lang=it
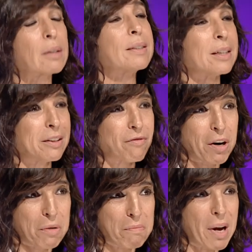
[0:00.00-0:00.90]
bene. Sì,
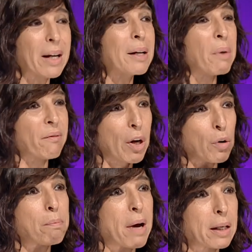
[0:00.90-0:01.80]
vanno bene, ma
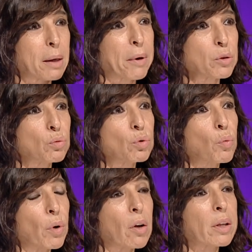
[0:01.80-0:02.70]
vanno bene poi
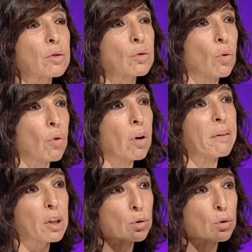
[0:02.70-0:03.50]
tutto quello che sono le